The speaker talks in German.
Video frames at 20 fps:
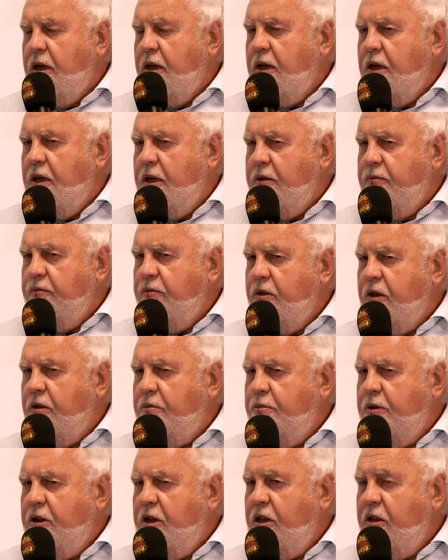ähm,
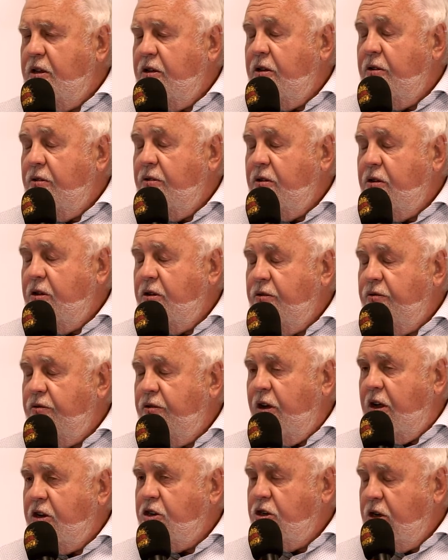bin ich äh,
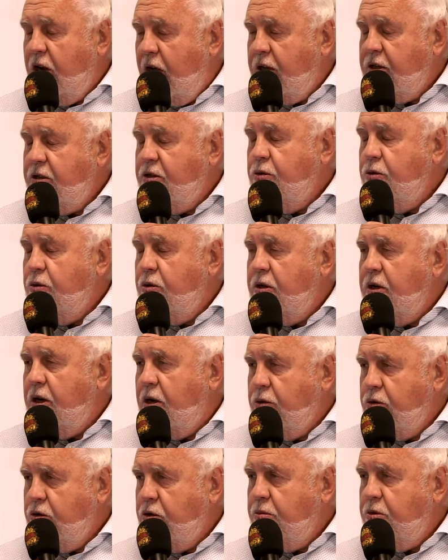fast nahezu
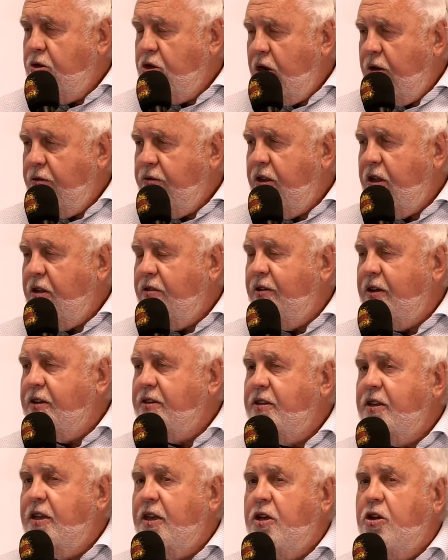genauso beschäftigt,
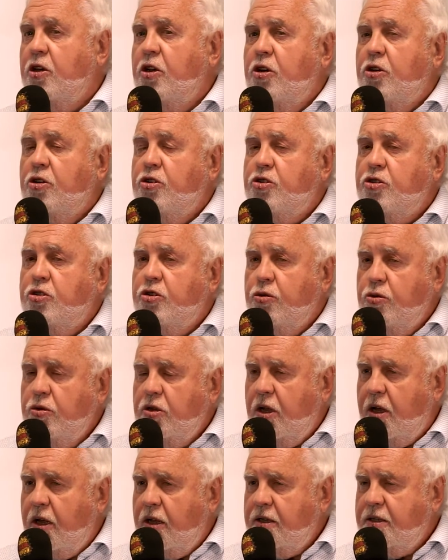was die
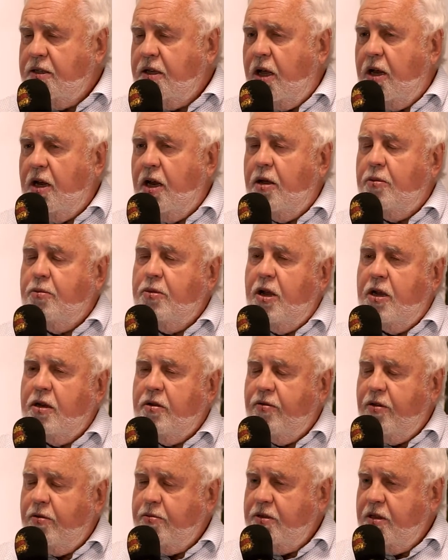Stundeanzahl
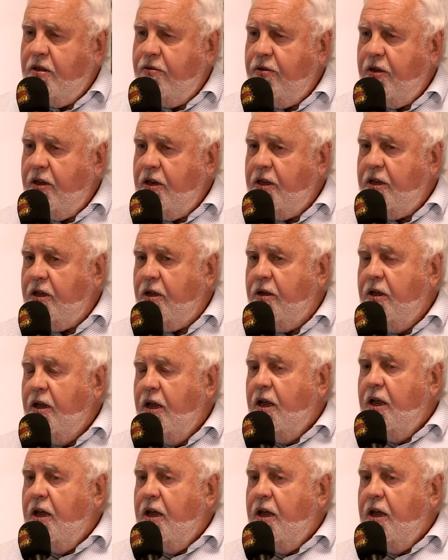anbelangt, weil ein bisschen weniger,